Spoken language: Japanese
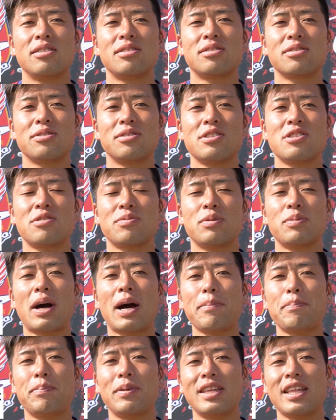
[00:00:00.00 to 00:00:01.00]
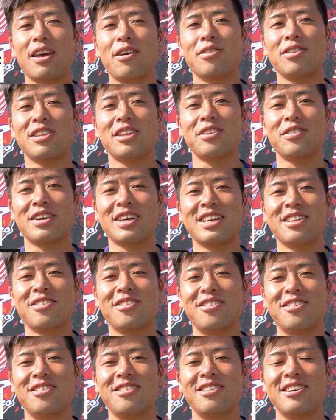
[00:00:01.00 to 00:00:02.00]
すごい自分もハッピーだよっていう
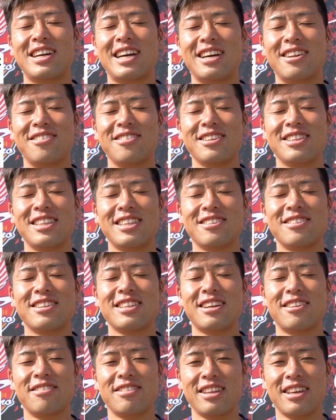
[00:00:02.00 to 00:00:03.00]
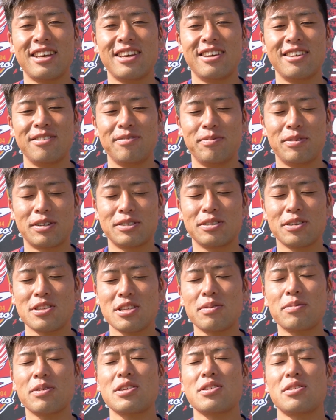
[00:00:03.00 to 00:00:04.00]
のを昨日、あの、言ってくれたので、僕と
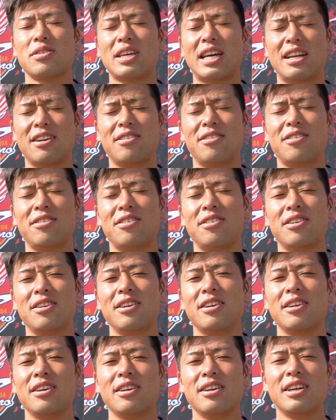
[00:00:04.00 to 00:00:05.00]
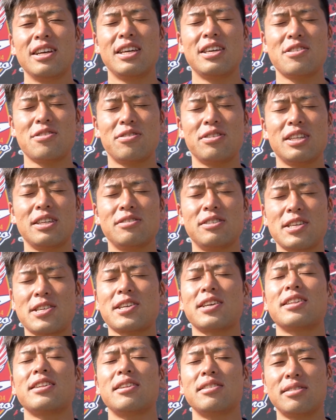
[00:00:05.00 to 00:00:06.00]
してもあの、非常に嬉し
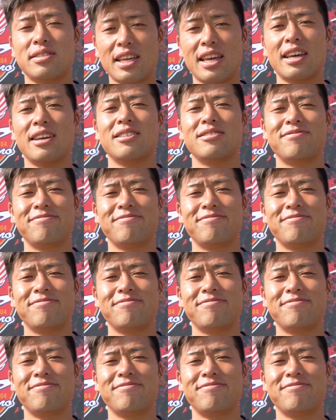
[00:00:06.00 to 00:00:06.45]
かったですね。